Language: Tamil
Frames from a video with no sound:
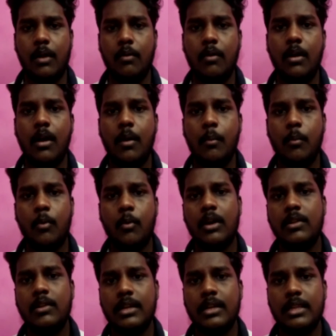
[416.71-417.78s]
லவ்
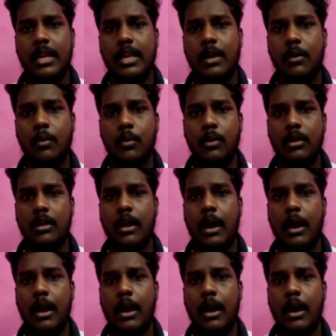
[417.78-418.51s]
மூணாவது கதையில் ஒரு